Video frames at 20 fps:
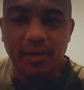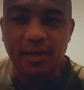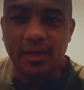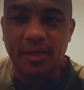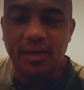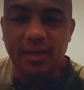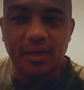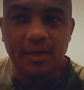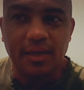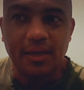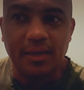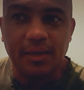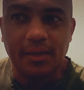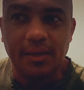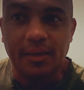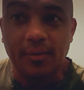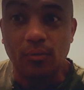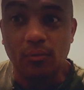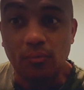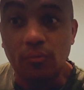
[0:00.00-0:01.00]

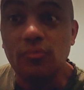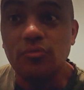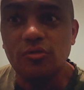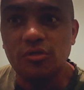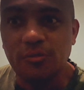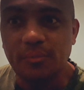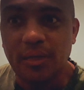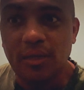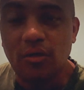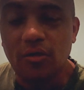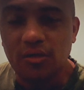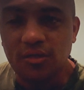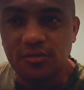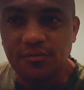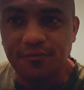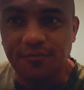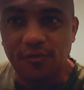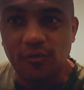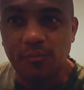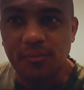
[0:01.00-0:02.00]
é, um dos melhores
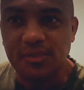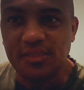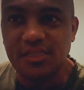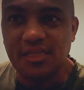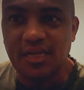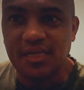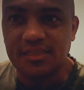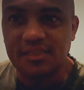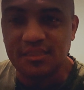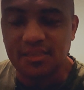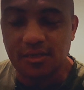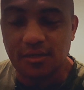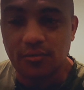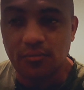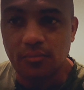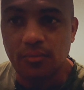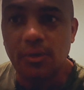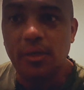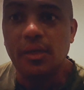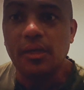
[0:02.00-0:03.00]
filmes de
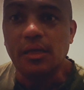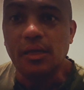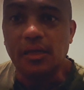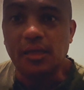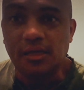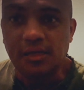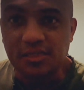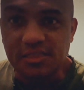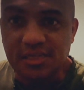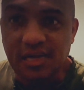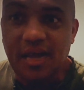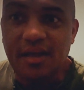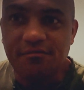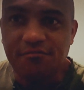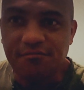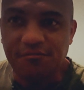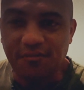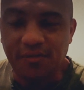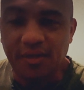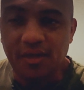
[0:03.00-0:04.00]
ação já
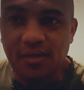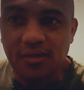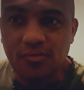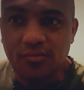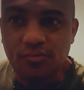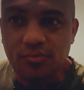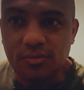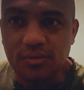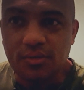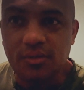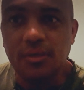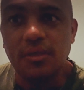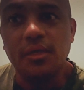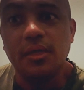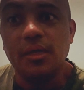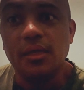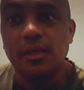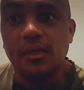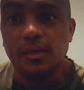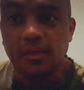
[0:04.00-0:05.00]
feitos
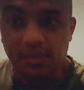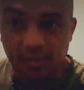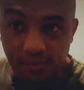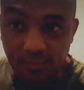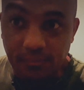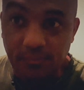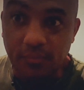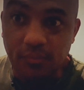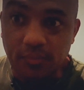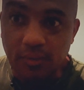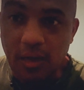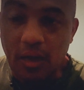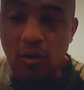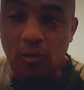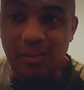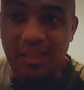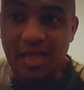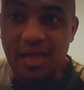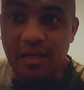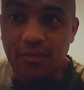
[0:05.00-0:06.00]

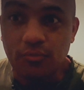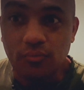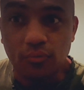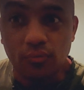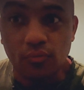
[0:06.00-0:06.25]
ao lado